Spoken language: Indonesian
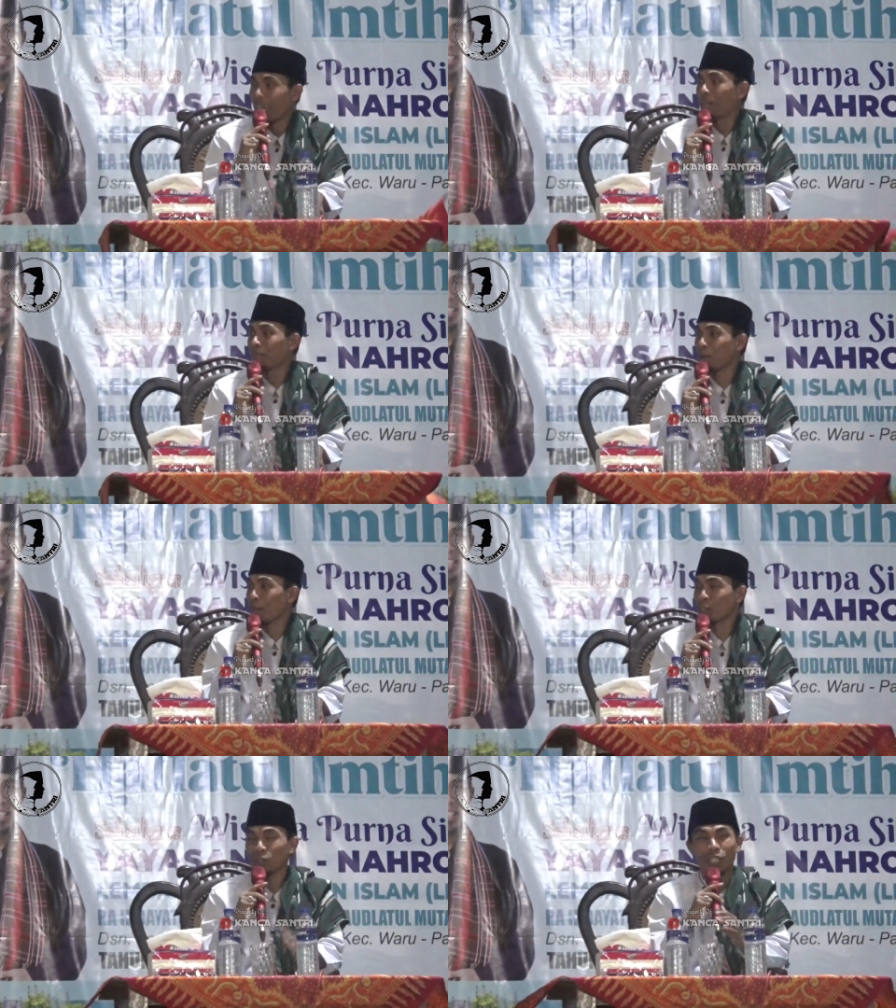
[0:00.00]
Napa
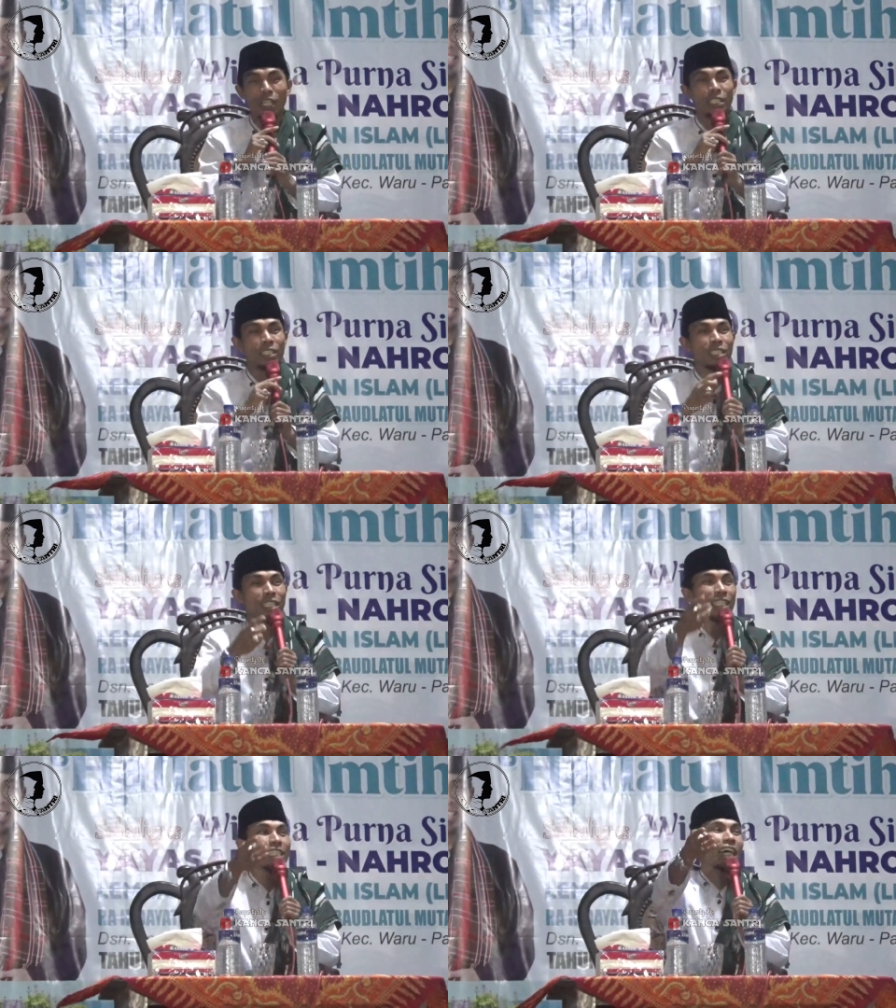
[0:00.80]
nah, maksud tak?
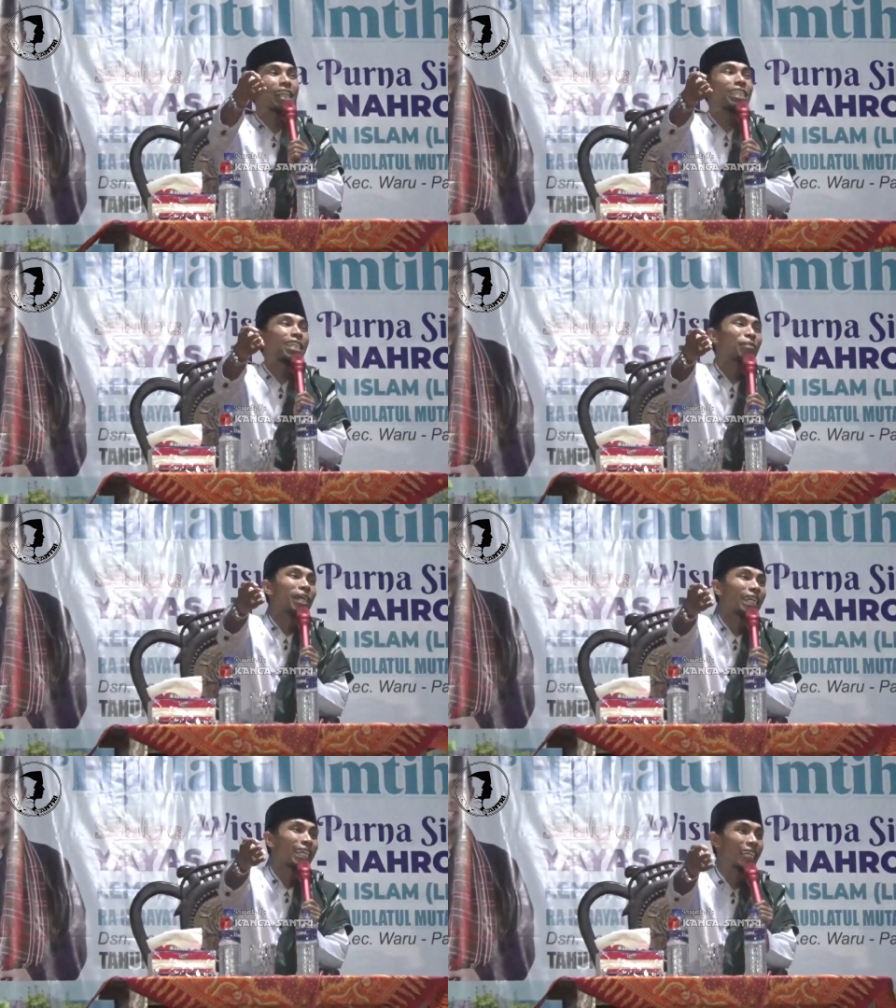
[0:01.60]
ni saya hadir ni
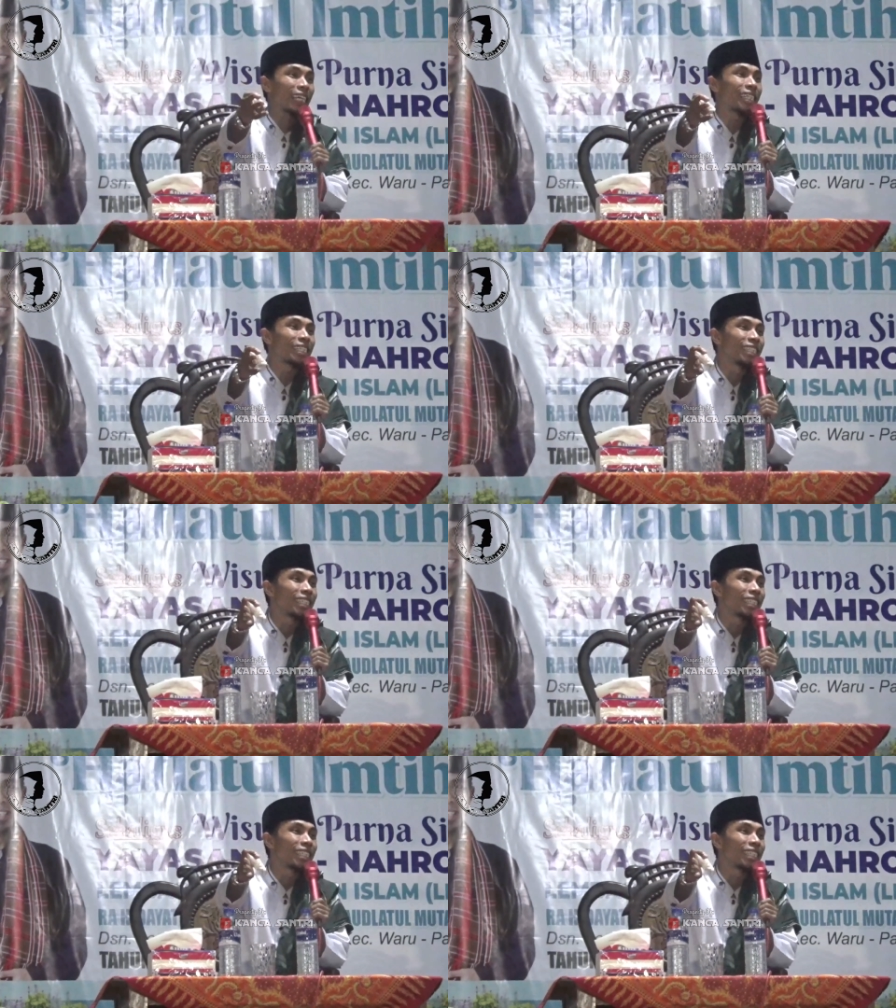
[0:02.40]
mang kene kak